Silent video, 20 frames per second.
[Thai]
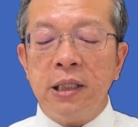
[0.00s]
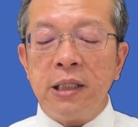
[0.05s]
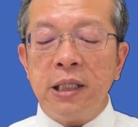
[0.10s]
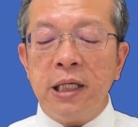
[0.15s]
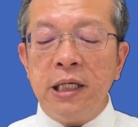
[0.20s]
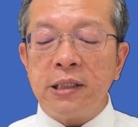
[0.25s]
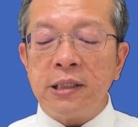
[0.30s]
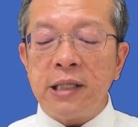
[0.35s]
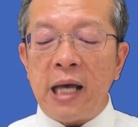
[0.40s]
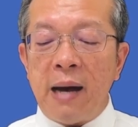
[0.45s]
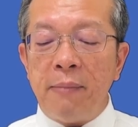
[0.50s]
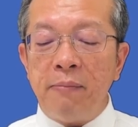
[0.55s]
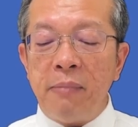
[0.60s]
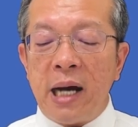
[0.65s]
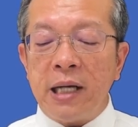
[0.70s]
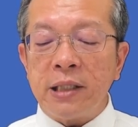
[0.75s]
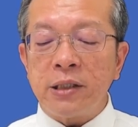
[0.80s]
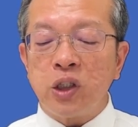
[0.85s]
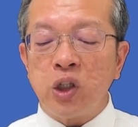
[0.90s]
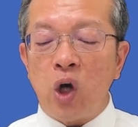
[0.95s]
ที่สา
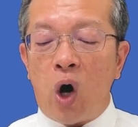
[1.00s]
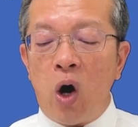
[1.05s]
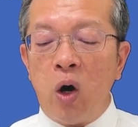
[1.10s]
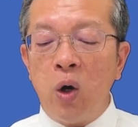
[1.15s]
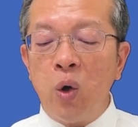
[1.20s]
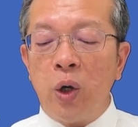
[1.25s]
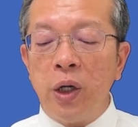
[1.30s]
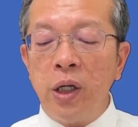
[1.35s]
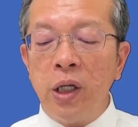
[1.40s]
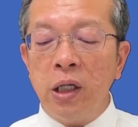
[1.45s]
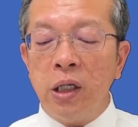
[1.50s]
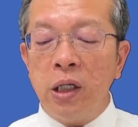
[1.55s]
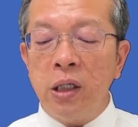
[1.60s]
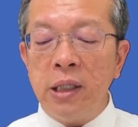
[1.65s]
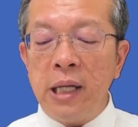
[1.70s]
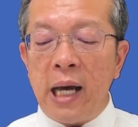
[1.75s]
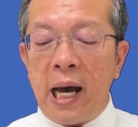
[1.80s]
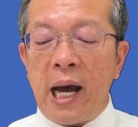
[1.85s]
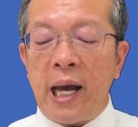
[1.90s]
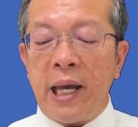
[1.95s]
มารถสอนคนอื่น
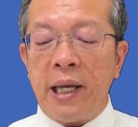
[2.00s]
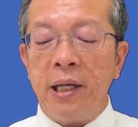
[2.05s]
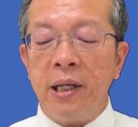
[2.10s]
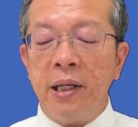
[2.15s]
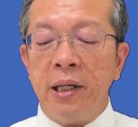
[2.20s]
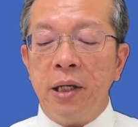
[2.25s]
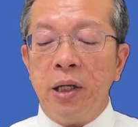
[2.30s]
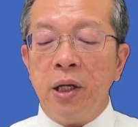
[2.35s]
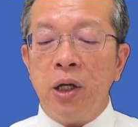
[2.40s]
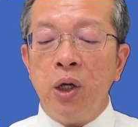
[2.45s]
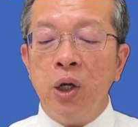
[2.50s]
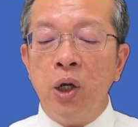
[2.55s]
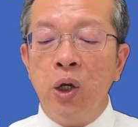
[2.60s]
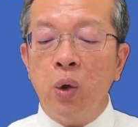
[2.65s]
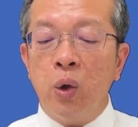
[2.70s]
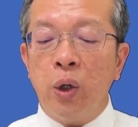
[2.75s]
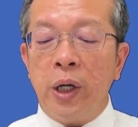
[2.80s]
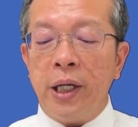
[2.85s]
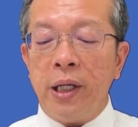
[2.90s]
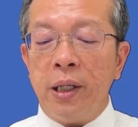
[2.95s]
ได้
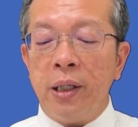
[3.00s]
ด้วย